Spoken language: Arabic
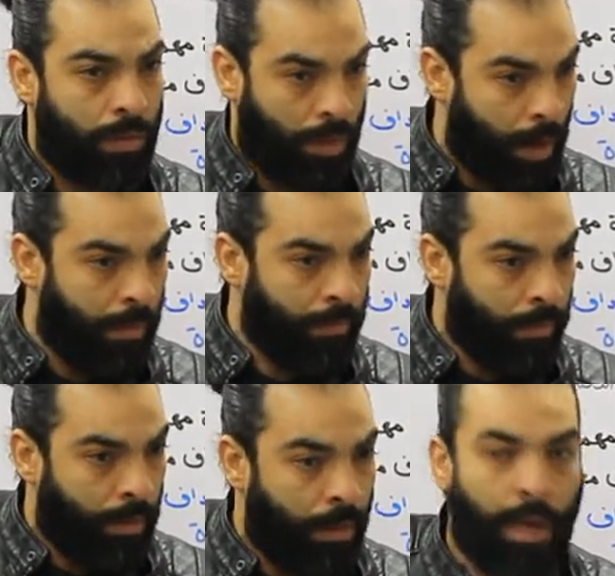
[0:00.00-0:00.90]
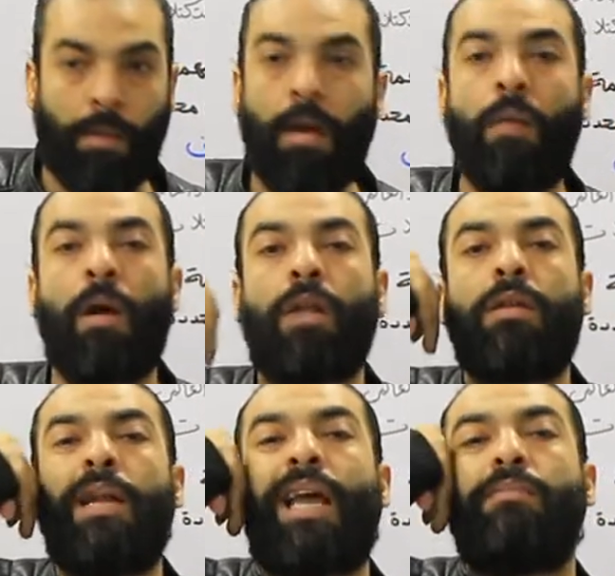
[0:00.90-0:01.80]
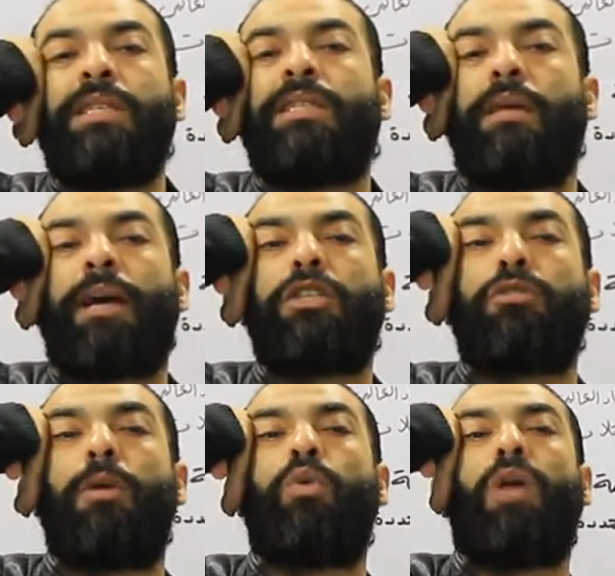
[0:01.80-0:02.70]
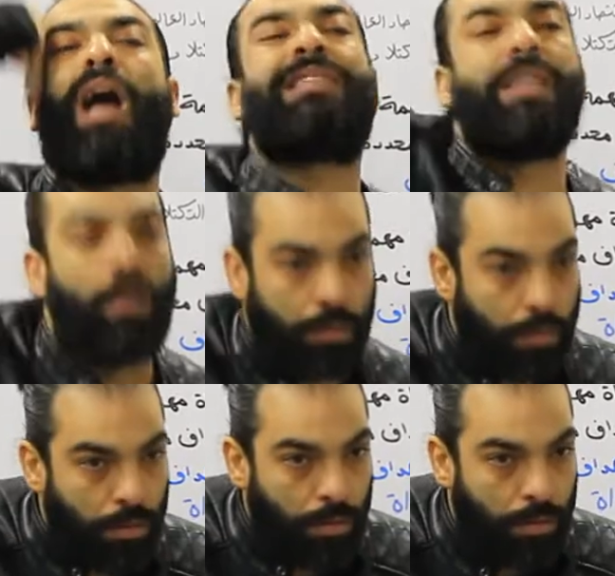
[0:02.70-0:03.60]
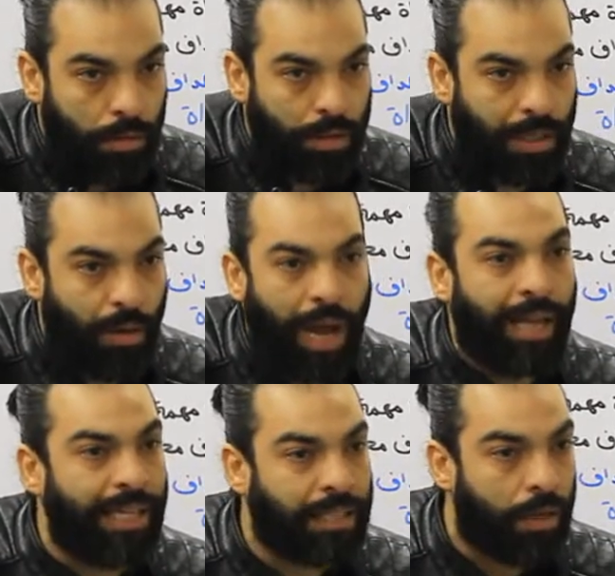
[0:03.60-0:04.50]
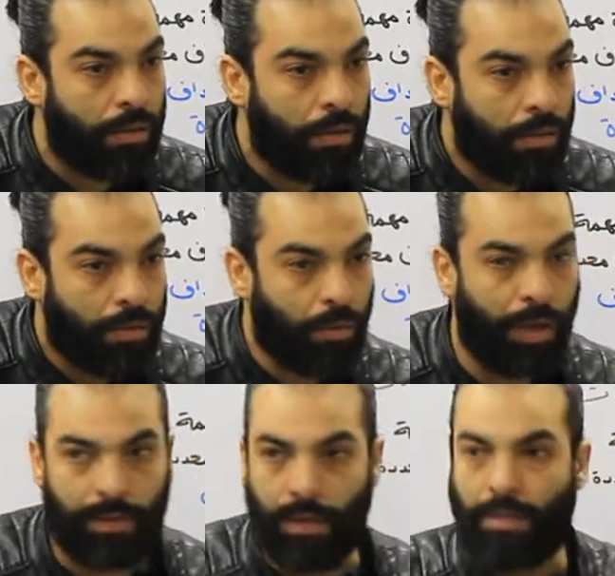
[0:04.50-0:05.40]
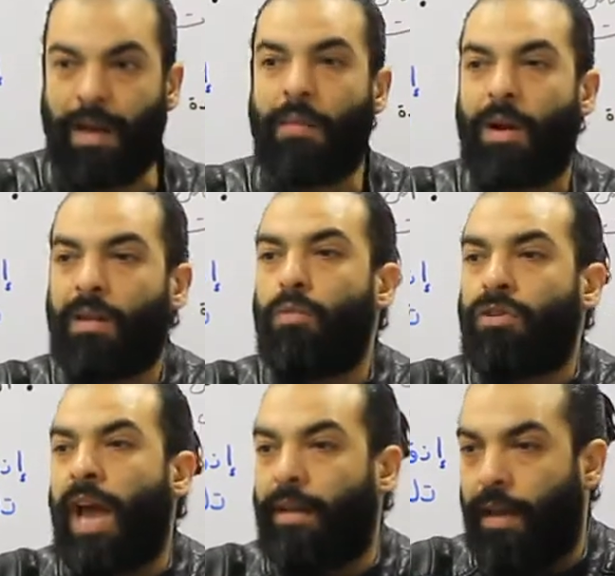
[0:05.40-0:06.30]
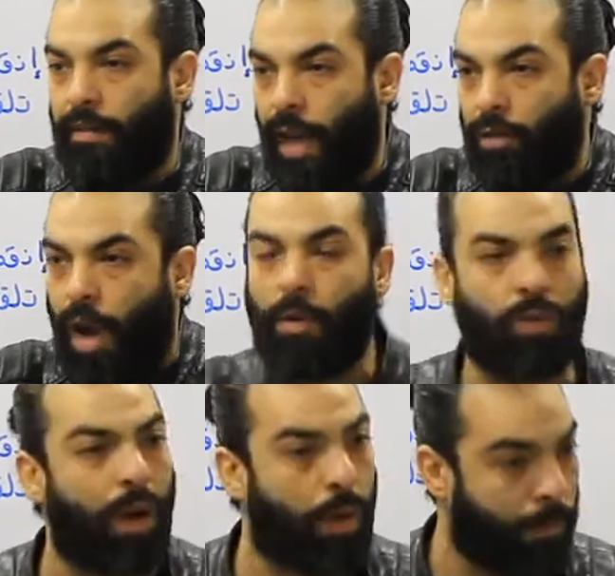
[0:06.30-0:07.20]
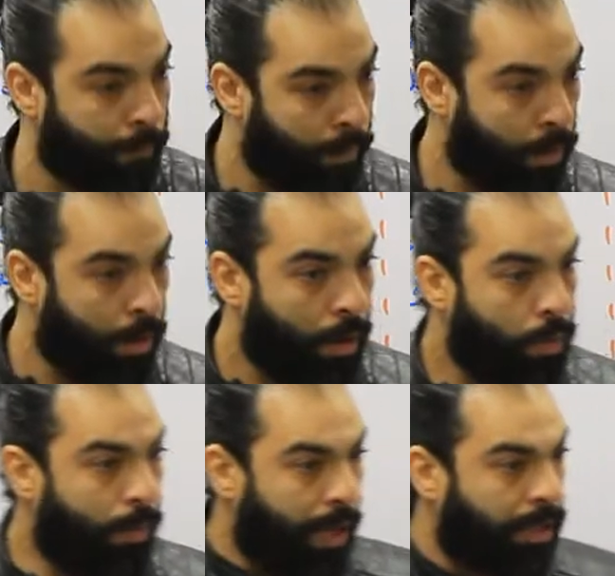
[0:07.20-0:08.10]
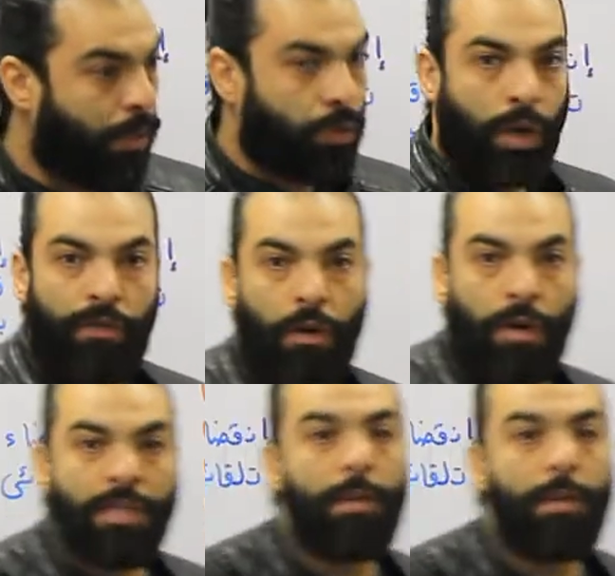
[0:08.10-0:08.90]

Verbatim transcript: تمام الامارات دي من 50 سنه ما كانتش موجوده اصلا دي لسه دوله حديثه اسمها الامارات المتحده اتحدوا عملوا دوله وماليزيا وسنغافوره والناس